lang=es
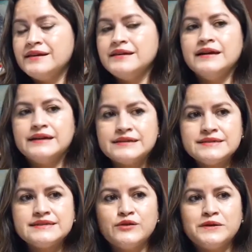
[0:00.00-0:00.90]
y han
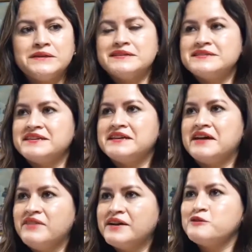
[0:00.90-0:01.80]
existido desde hace
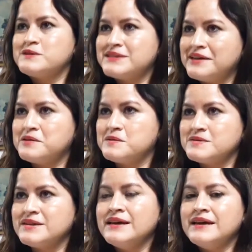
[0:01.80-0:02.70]
ya varios
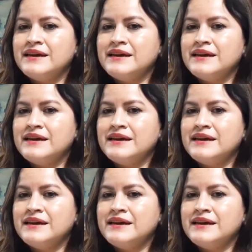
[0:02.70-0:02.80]
años.